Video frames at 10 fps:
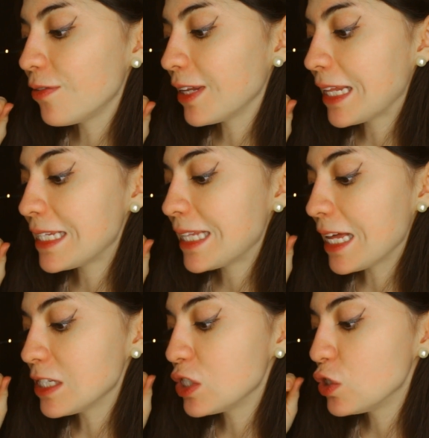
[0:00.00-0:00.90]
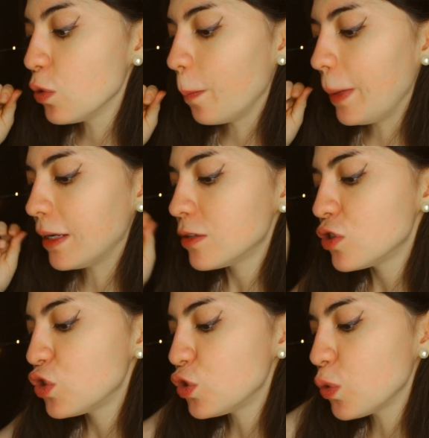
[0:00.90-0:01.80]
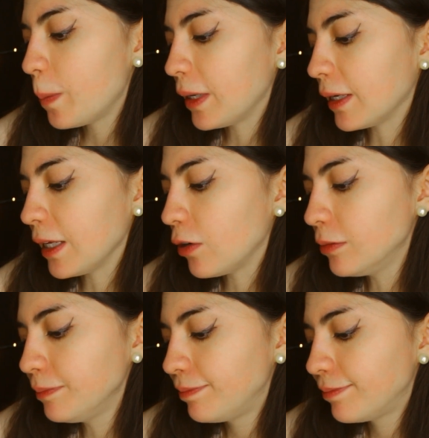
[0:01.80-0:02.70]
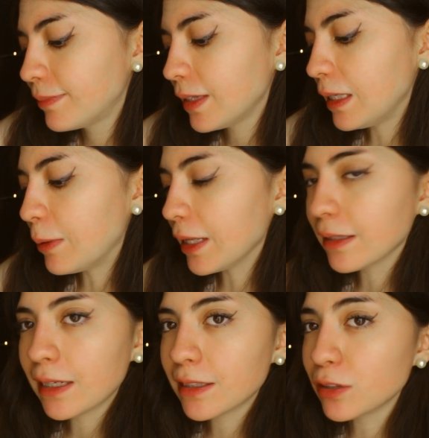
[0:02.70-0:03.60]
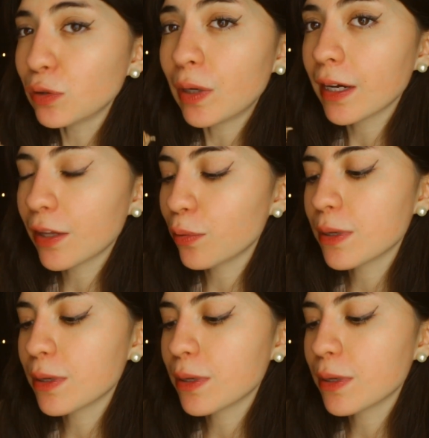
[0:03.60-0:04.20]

de verdad está súper, súper rico. De verdad, la textura quedó